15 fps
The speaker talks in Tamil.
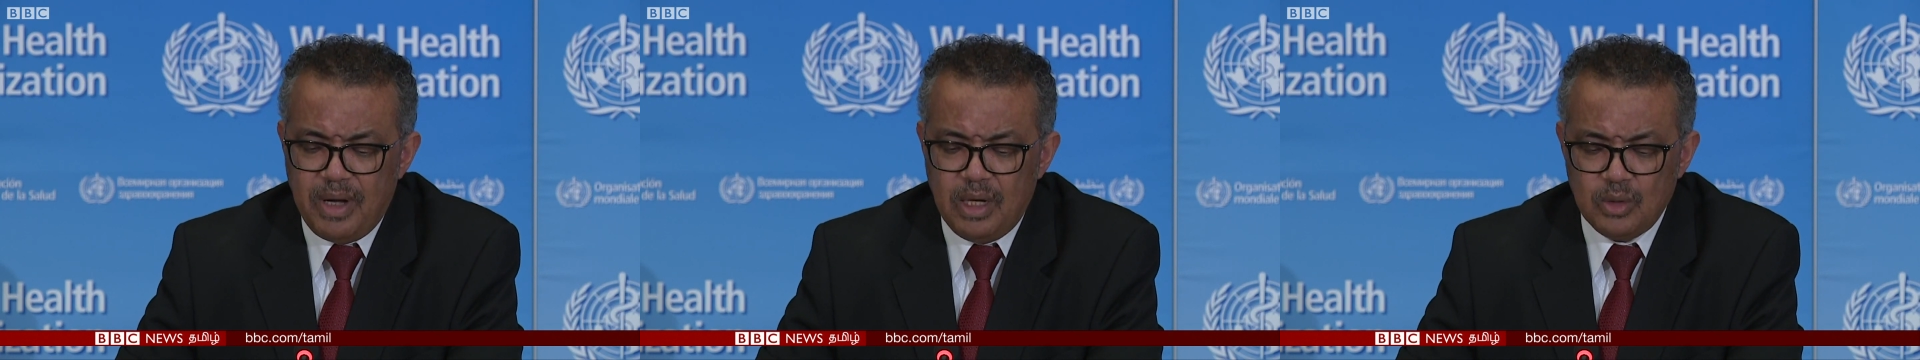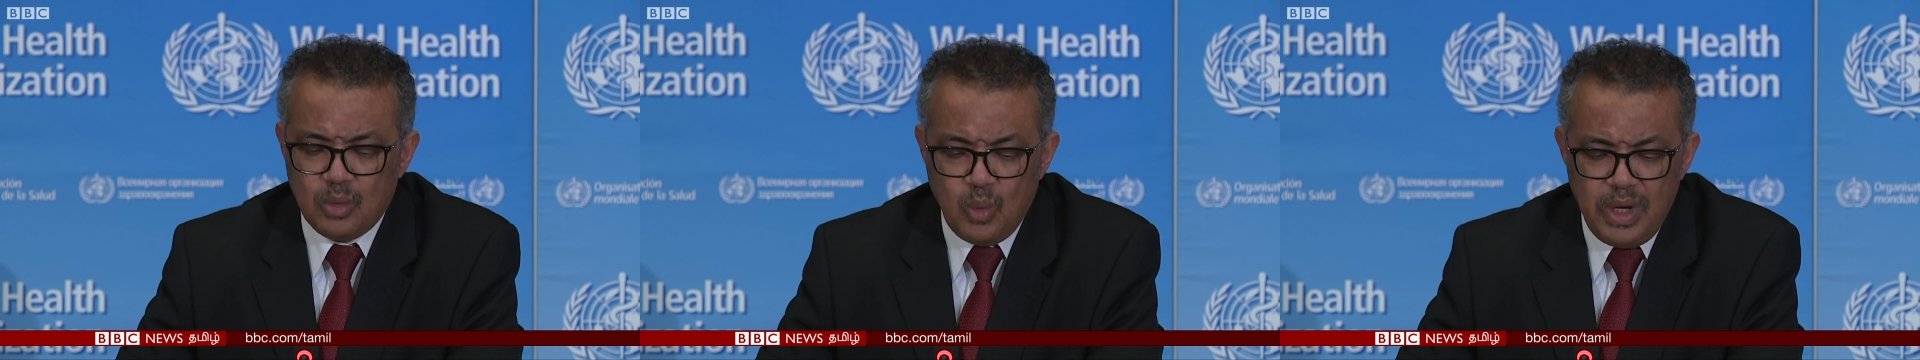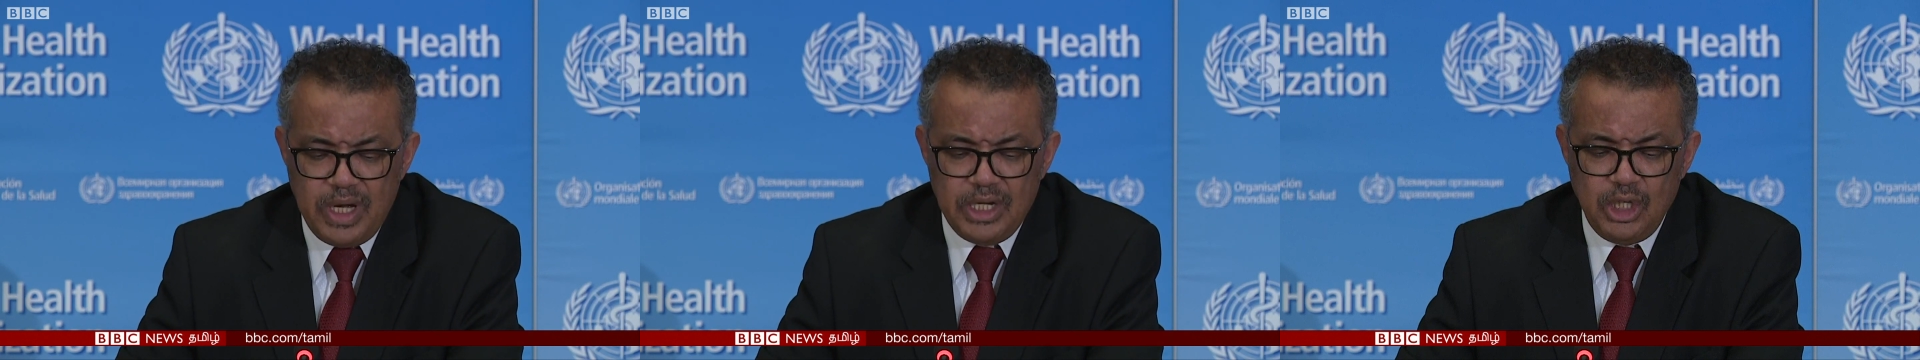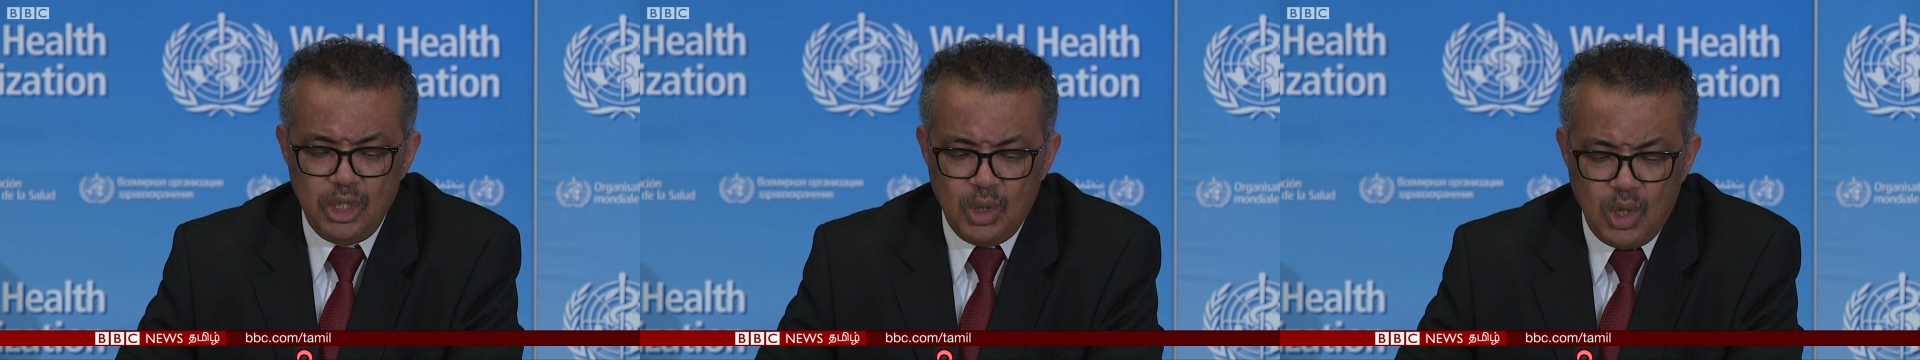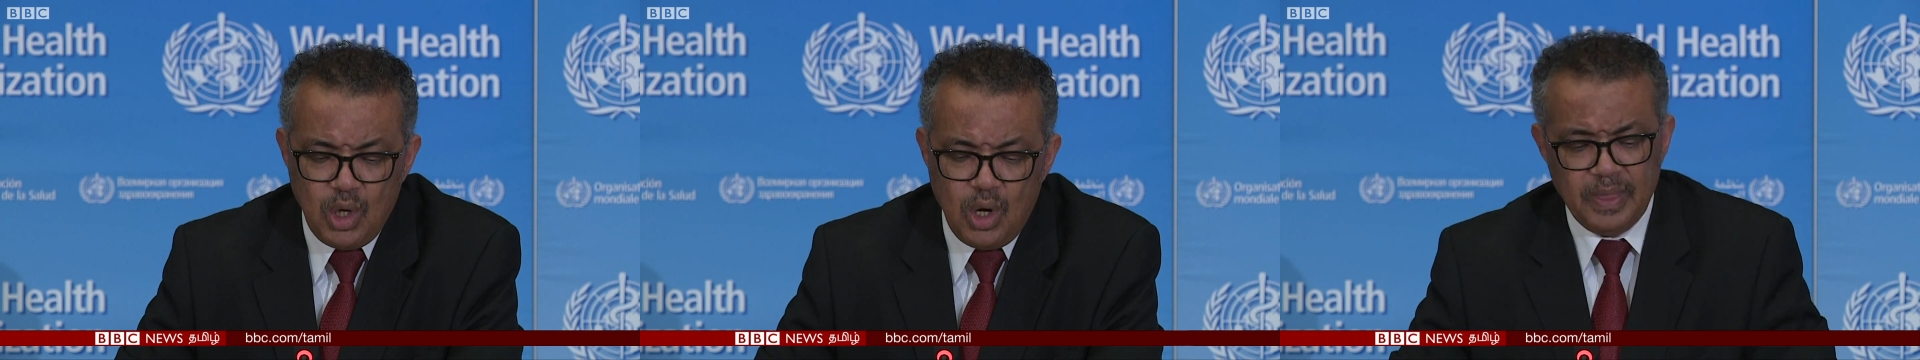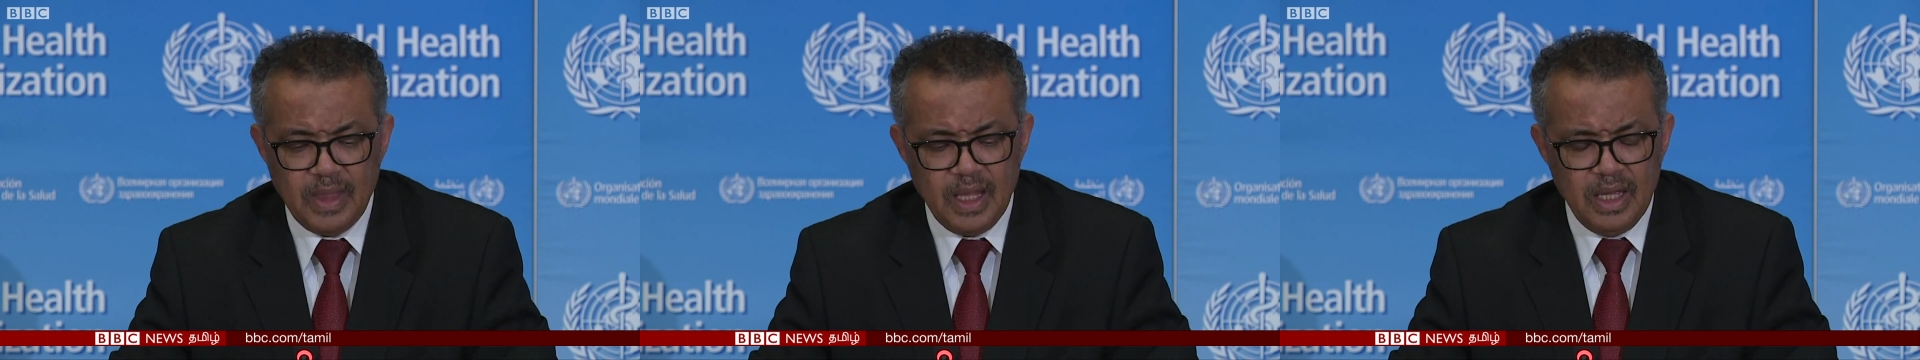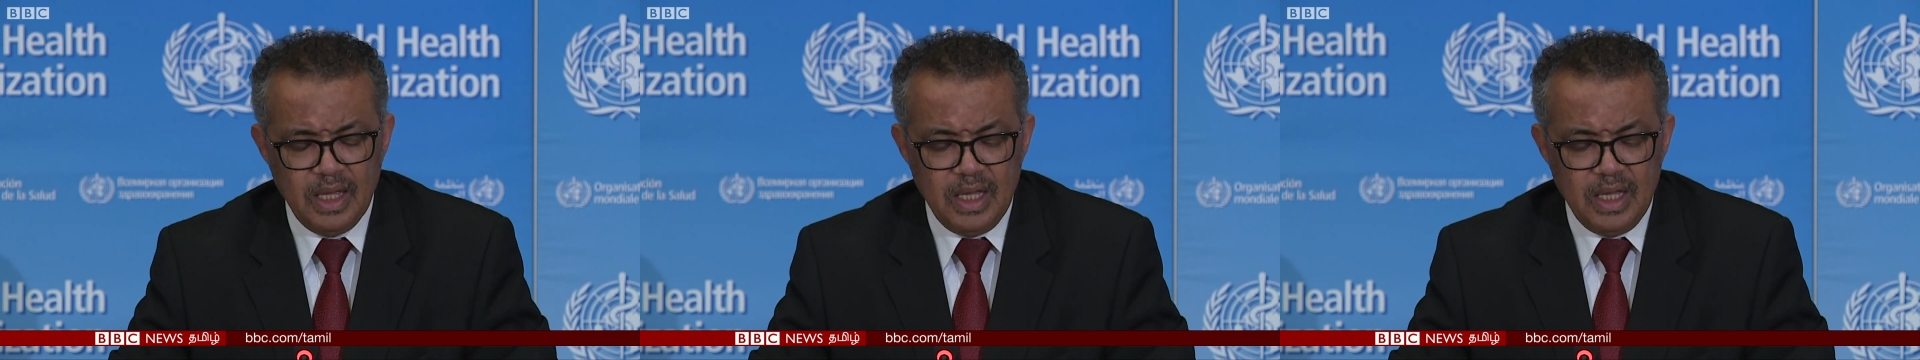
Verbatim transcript: தொடர்பு கொள்வதை தவிருங்கள்